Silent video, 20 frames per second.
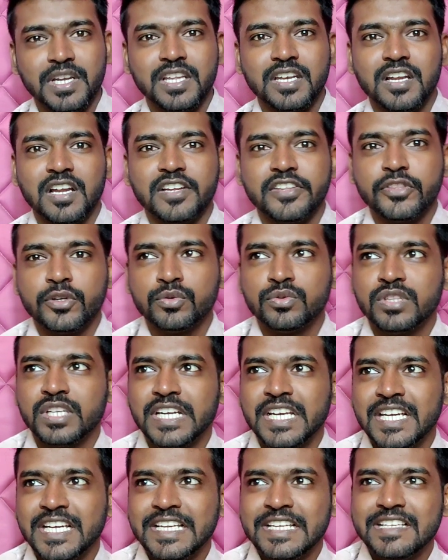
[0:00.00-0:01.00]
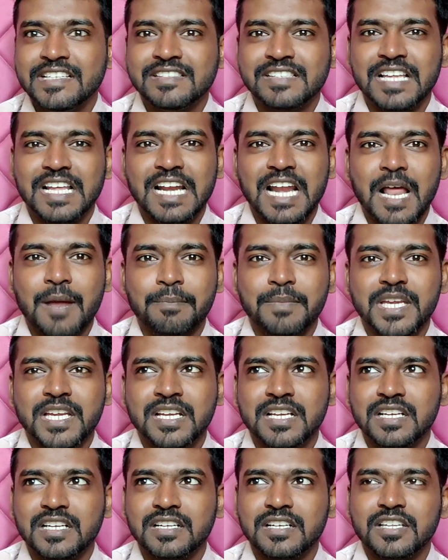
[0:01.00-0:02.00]
பண்ணியிருக்காங்க ஏதோ த்ரீ டி
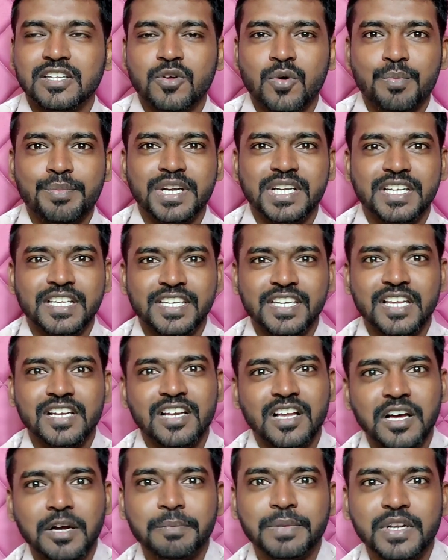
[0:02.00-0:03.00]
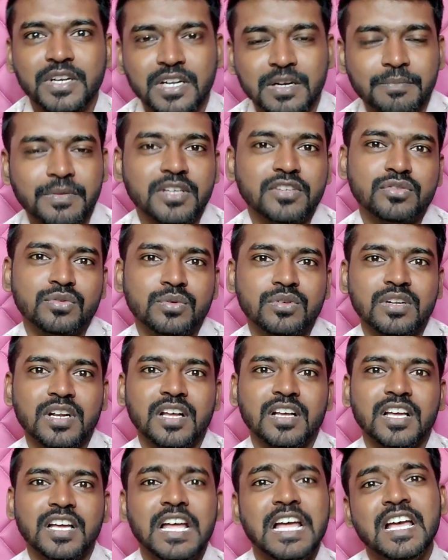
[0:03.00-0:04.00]
செராமிக் ஏதோ மெட்டீரியல் அப்படின்ற மாதிரி
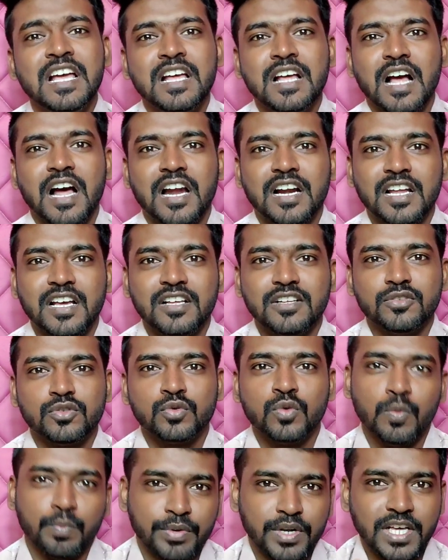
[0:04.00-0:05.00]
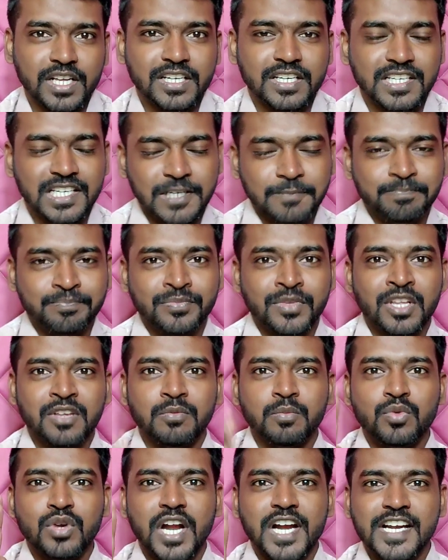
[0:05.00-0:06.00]
சொல்கிறாங்க ஆனால் சூப்பராக இருக்குது
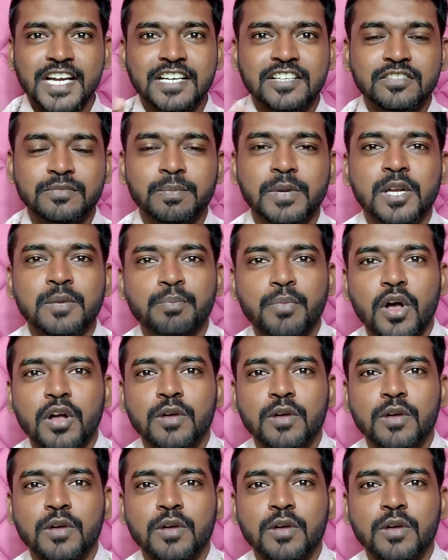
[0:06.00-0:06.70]
முன்னாடி டிஸ்பிளேன்னு